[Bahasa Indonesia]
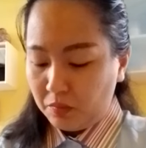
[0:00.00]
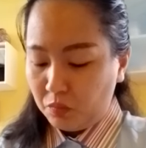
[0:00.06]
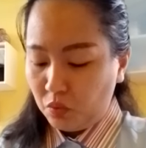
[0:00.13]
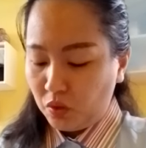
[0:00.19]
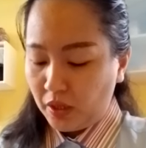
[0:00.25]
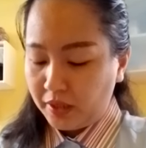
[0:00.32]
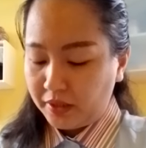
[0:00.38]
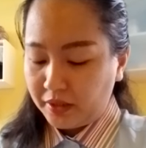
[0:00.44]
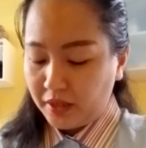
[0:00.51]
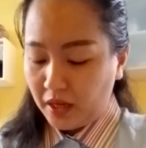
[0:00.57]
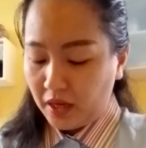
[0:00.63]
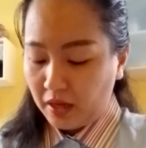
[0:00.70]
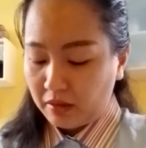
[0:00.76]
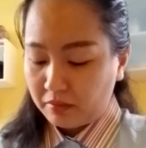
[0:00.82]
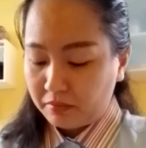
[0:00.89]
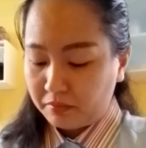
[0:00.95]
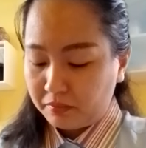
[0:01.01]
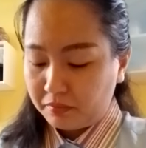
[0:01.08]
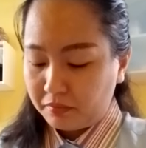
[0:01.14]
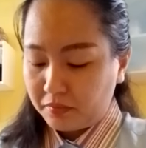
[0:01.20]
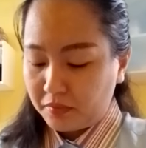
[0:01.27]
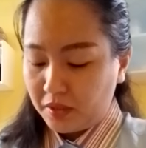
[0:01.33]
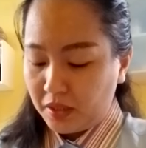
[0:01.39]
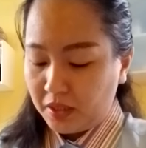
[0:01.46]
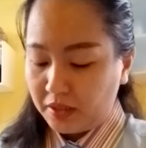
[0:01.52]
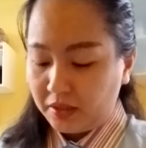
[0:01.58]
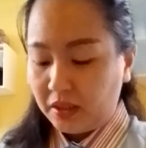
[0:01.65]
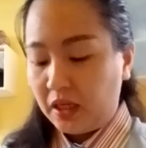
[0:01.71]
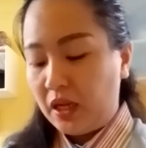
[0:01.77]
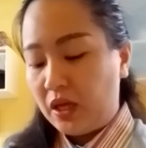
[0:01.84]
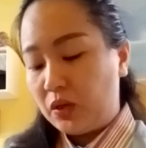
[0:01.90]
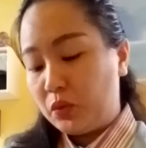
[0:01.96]
Bukankah
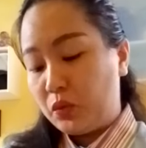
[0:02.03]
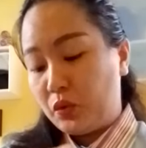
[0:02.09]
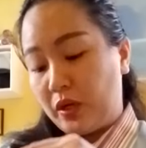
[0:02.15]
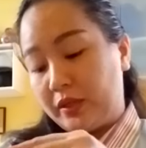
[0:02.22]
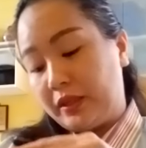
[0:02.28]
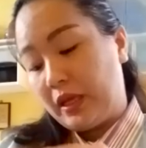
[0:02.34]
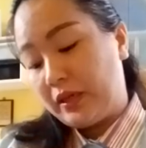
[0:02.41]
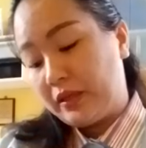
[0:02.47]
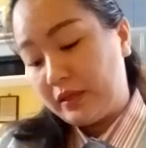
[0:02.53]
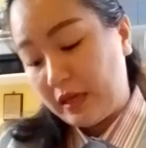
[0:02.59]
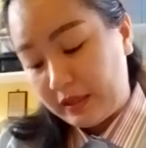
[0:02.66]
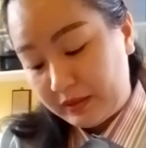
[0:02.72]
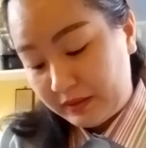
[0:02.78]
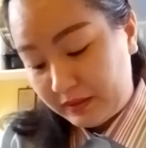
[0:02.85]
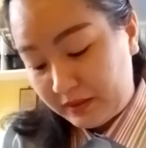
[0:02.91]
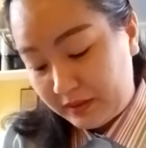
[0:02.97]
telah kukatakan